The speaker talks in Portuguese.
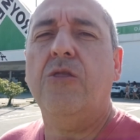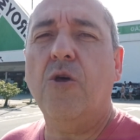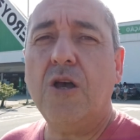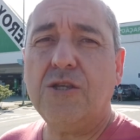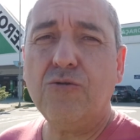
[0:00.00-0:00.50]

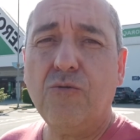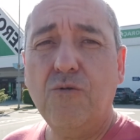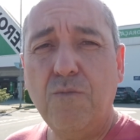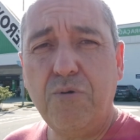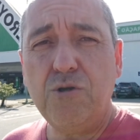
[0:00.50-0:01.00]
nosso
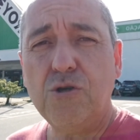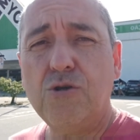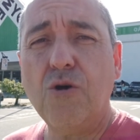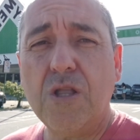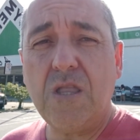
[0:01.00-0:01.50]
grupo de
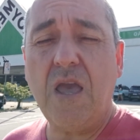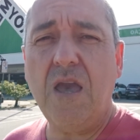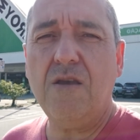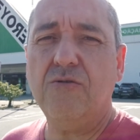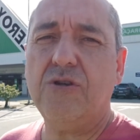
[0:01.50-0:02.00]

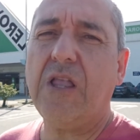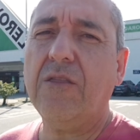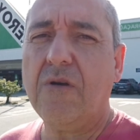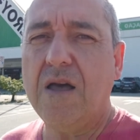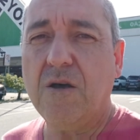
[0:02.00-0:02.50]
sorteios,
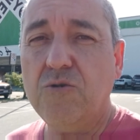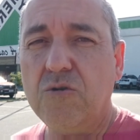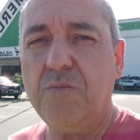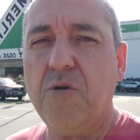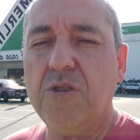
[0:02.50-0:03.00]
está no canal
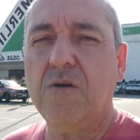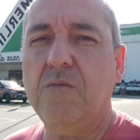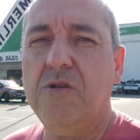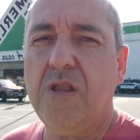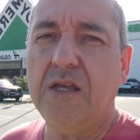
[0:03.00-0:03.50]
de cupons da
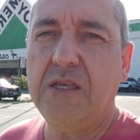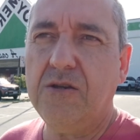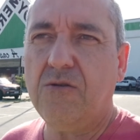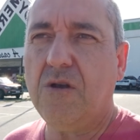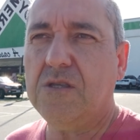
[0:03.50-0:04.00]
comunidade,
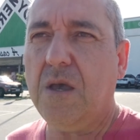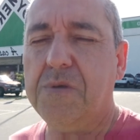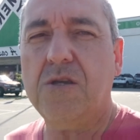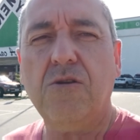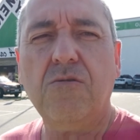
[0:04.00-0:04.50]
seja do
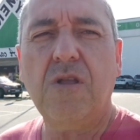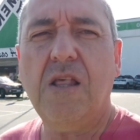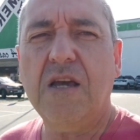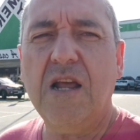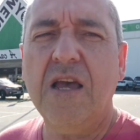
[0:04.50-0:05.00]
WhatsApp, seja do
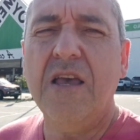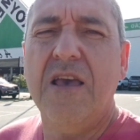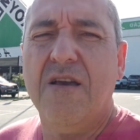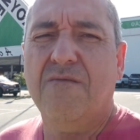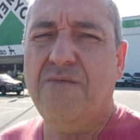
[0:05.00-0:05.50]
Telegram,
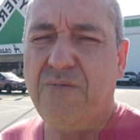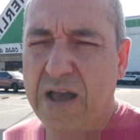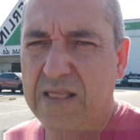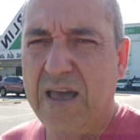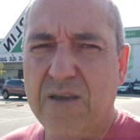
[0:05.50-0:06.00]

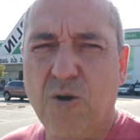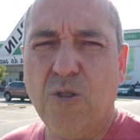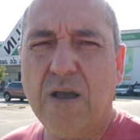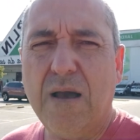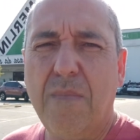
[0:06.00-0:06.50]
Vai lá e
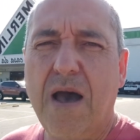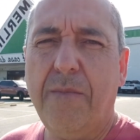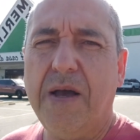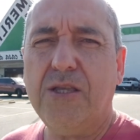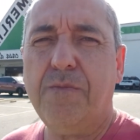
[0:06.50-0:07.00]
coloca a
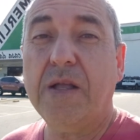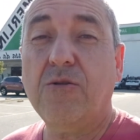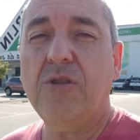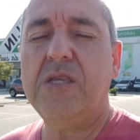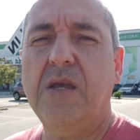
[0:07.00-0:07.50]
barra
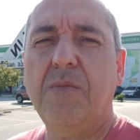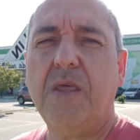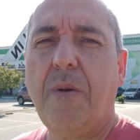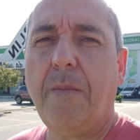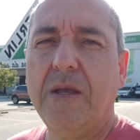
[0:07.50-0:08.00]
participar toda
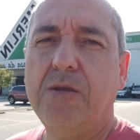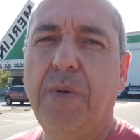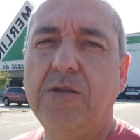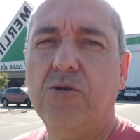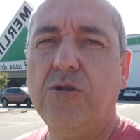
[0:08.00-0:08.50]
semana para
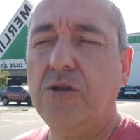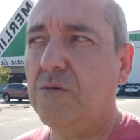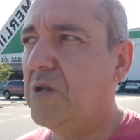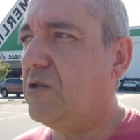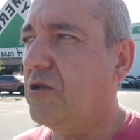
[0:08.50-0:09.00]
participar de
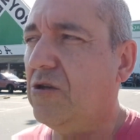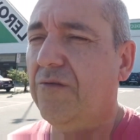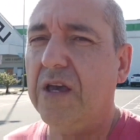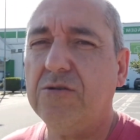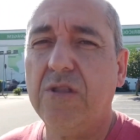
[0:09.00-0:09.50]
sorteio de brindes
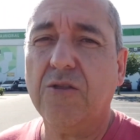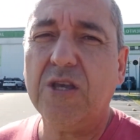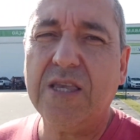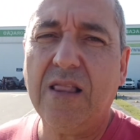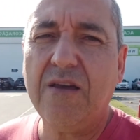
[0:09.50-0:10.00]
diversos na
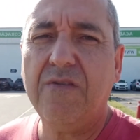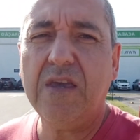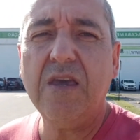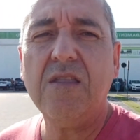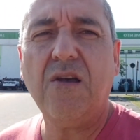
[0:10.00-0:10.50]
nossa
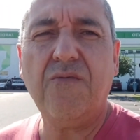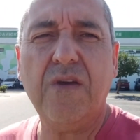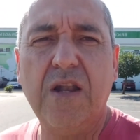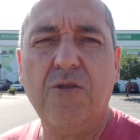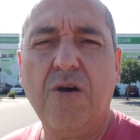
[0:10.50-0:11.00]
live
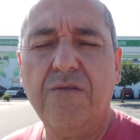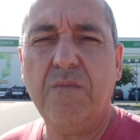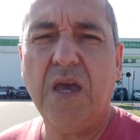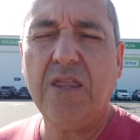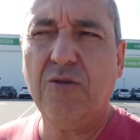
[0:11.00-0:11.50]
quinta-feira,
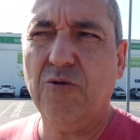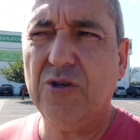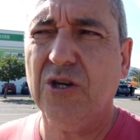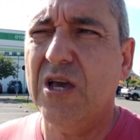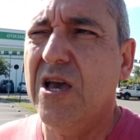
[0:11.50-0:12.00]
nove e meia da
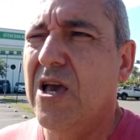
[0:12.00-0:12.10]
noite.